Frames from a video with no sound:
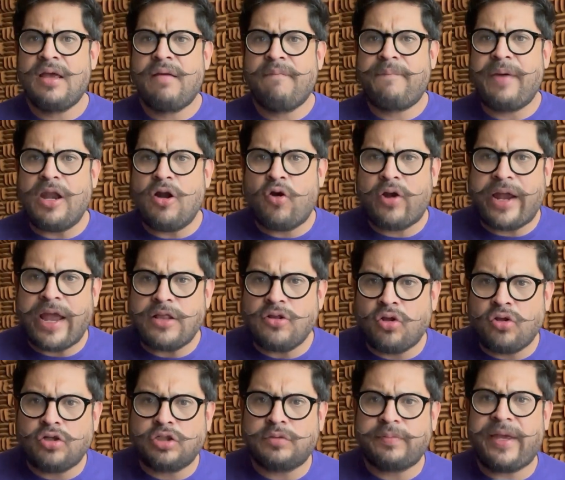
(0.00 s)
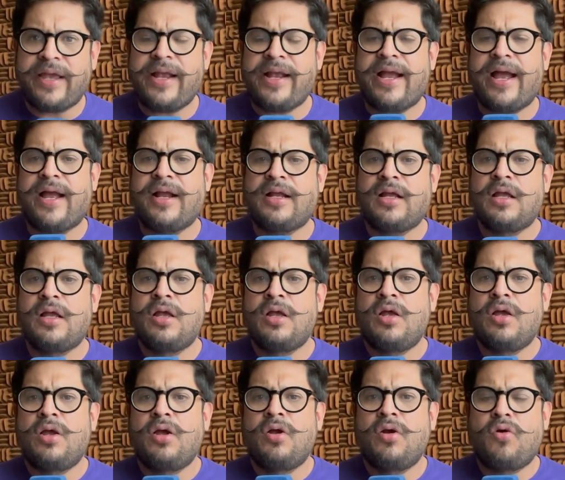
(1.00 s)
pero que no nos vengan
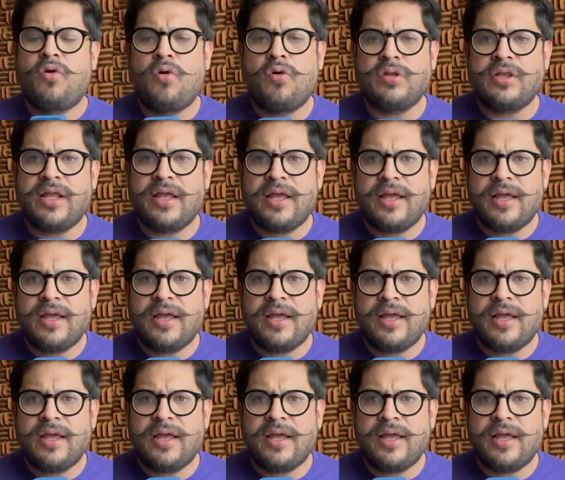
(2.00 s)
con